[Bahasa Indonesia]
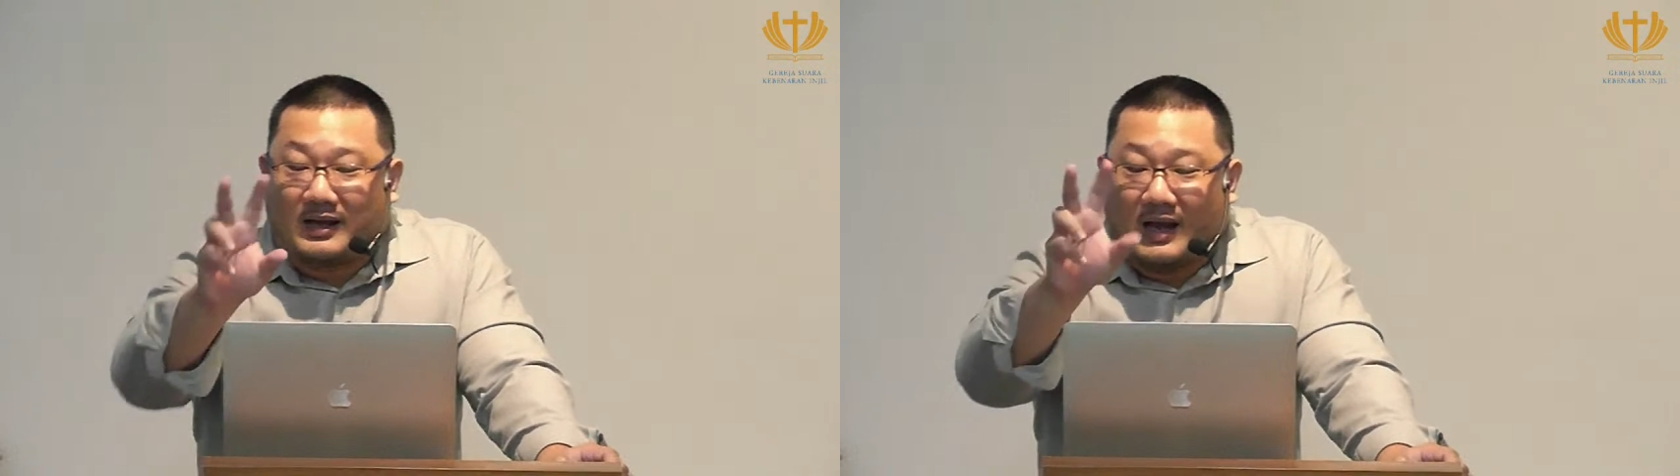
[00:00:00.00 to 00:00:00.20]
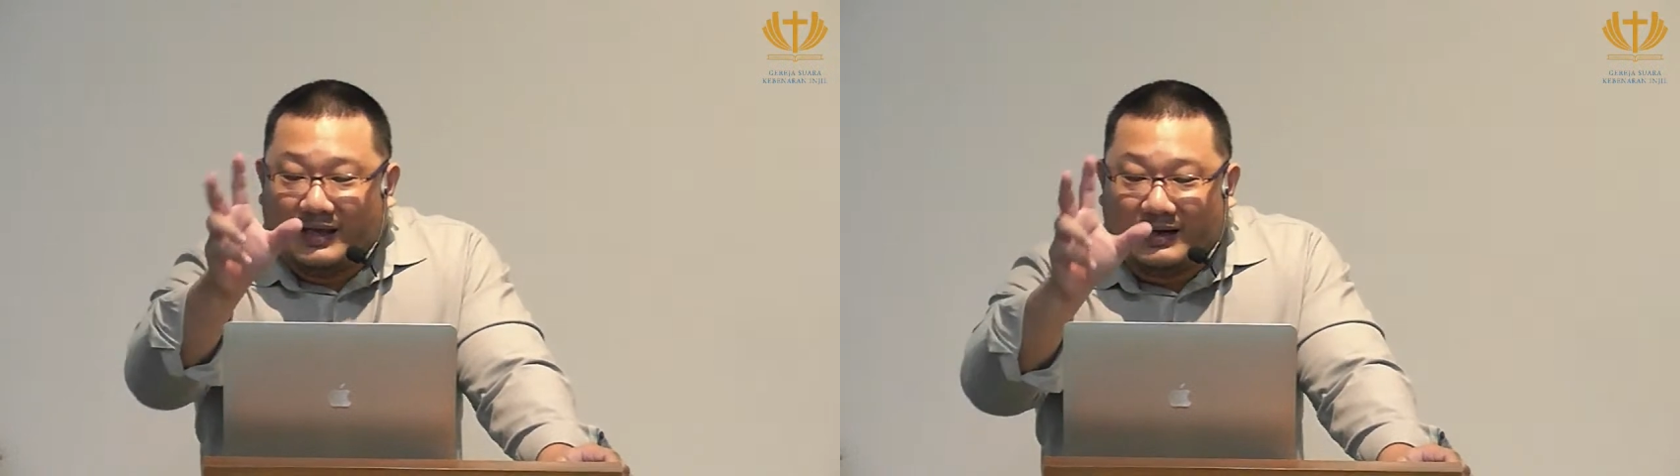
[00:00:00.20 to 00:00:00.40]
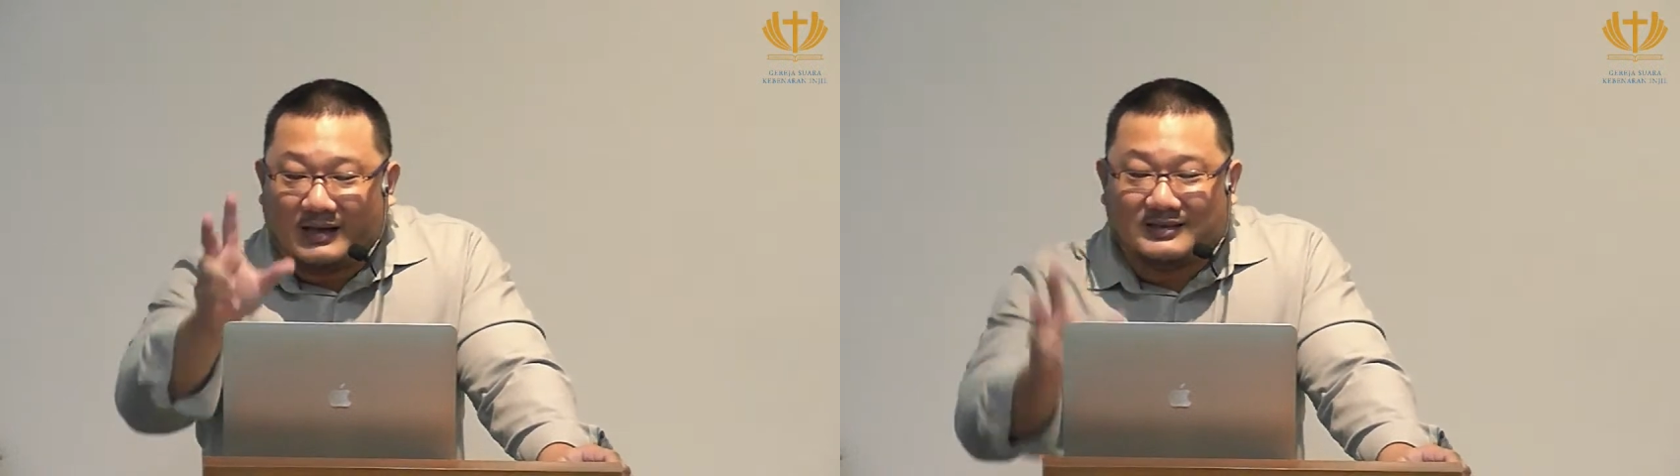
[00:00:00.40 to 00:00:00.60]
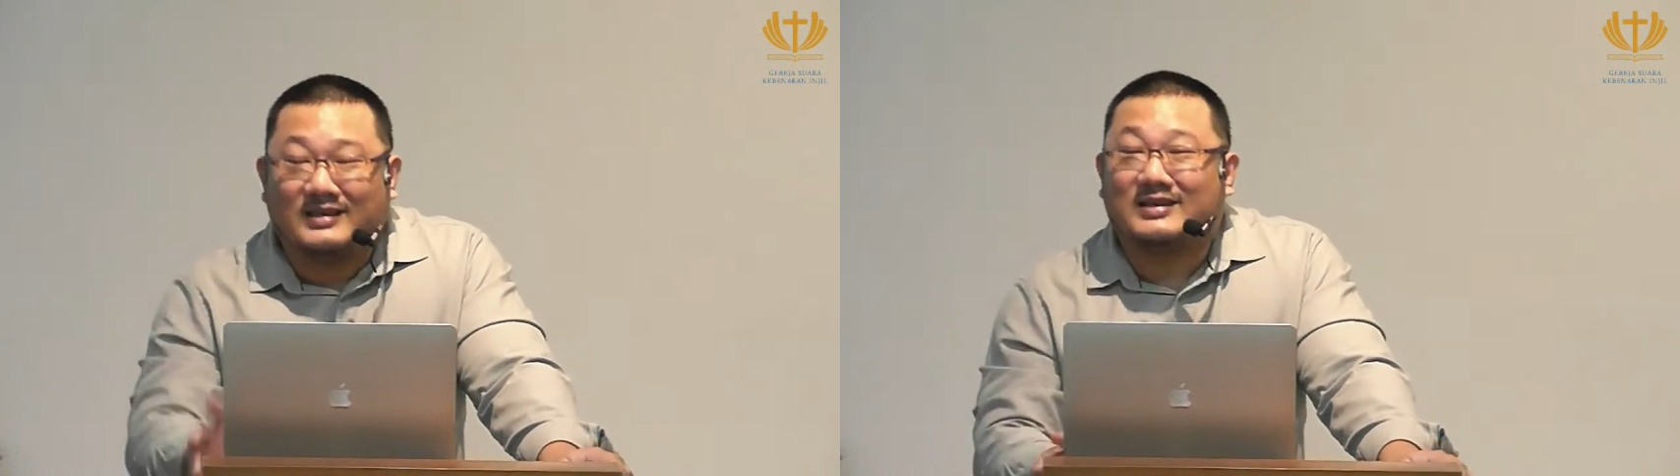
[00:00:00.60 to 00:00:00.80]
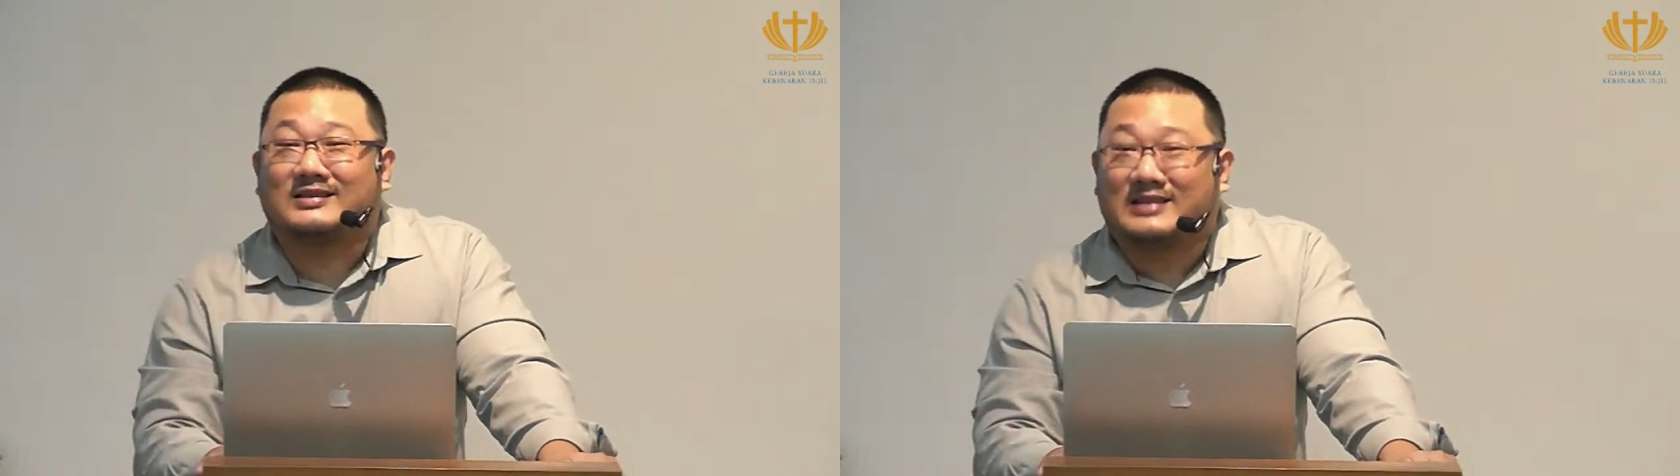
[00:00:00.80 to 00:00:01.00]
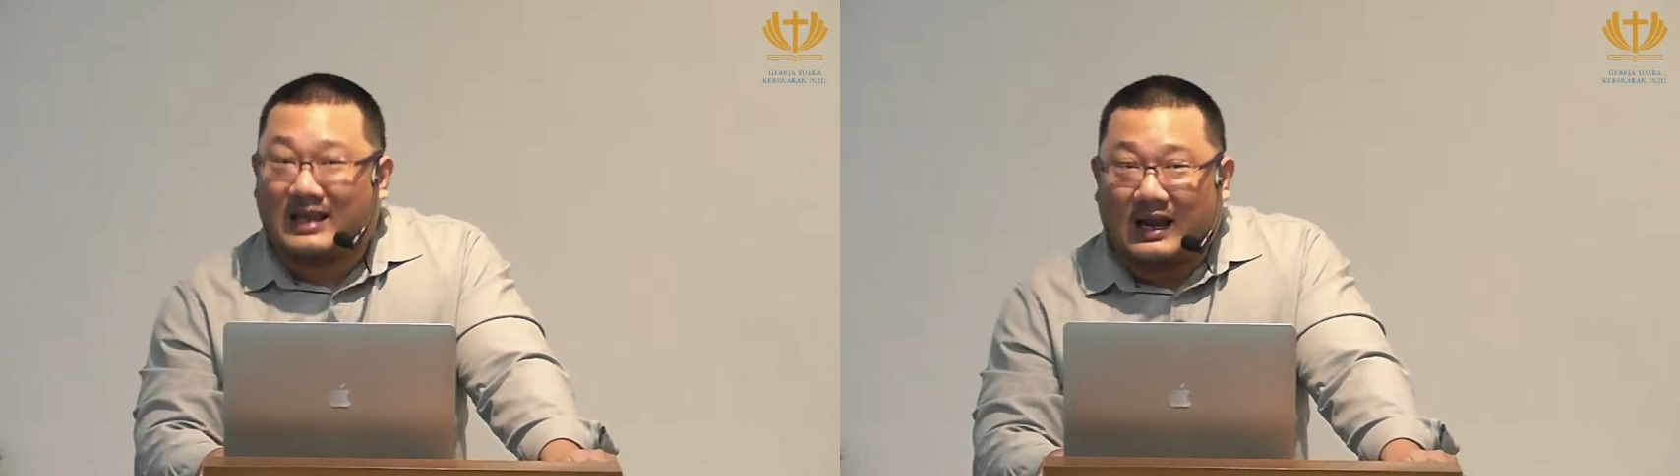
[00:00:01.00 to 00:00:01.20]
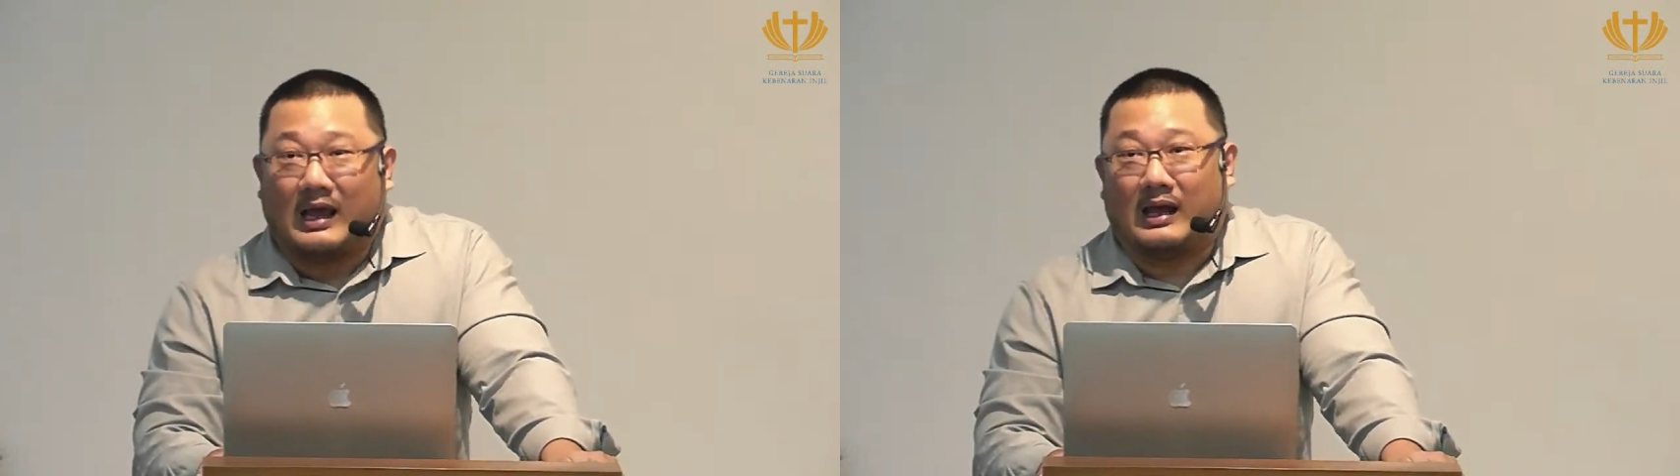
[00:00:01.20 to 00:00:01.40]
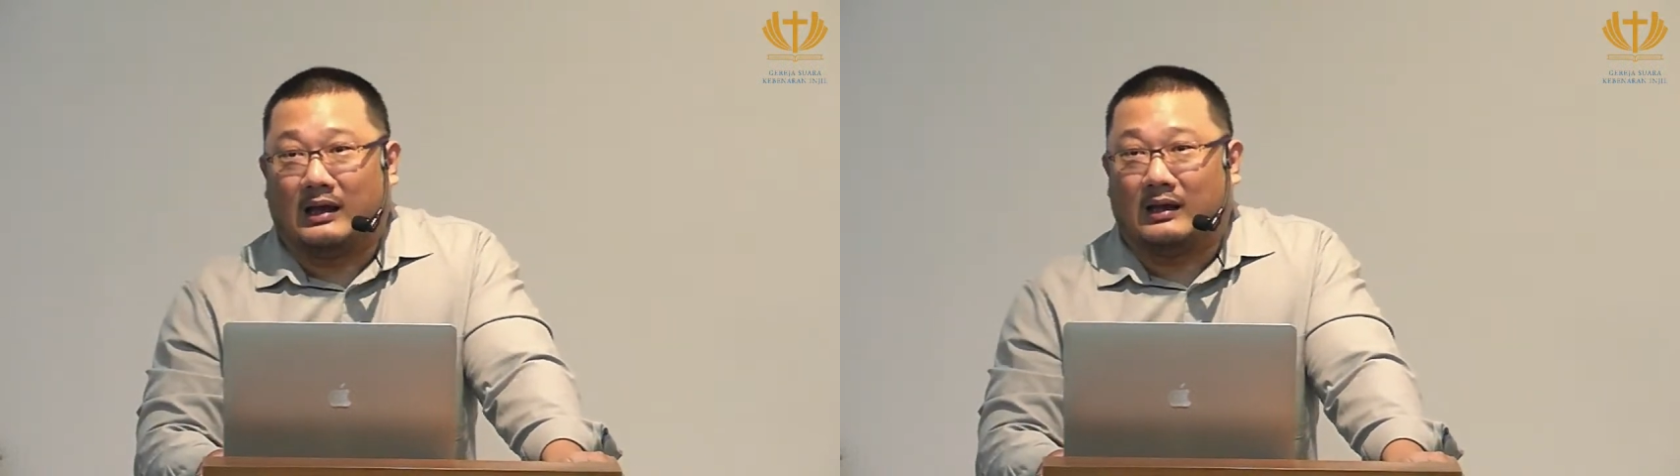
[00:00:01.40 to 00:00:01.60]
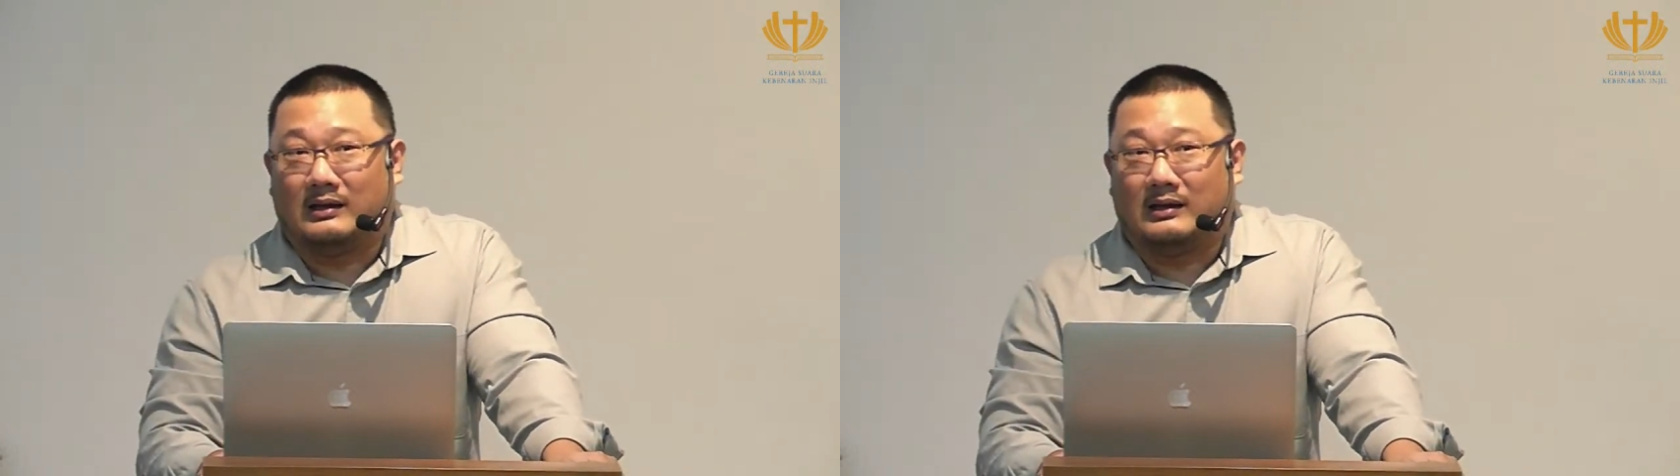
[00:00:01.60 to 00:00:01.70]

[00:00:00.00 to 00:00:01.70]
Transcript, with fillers: gairahnya yang salah.